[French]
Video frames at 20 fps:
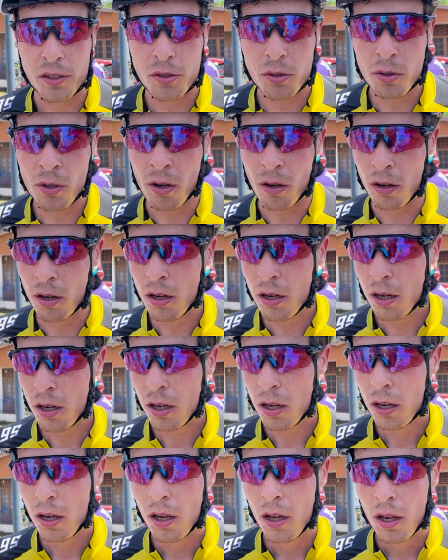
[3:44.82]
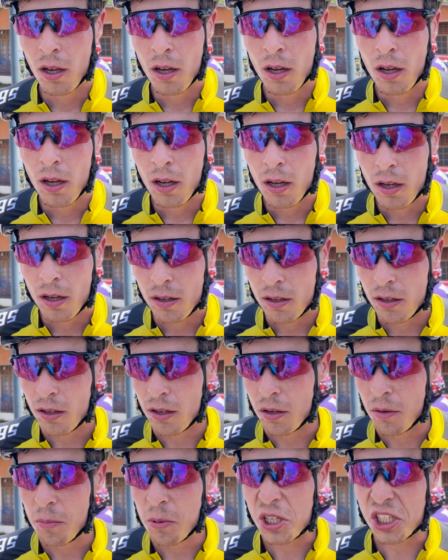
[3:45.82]
dur.
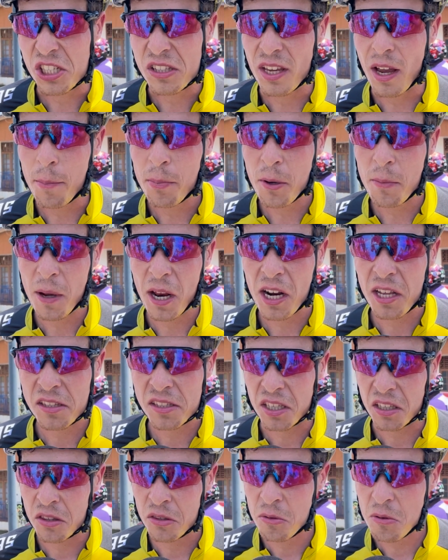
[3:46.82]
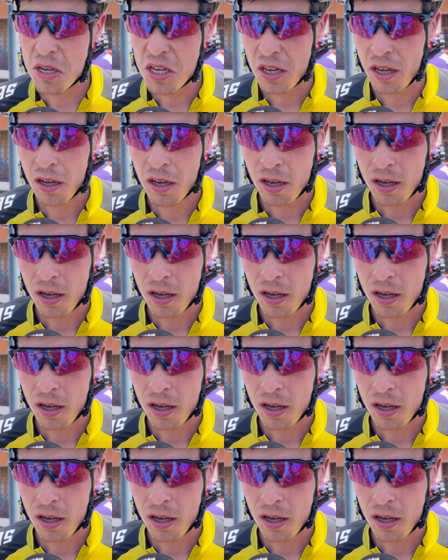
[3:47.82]
Euh, bah, j'étais un peu malade cette nuit.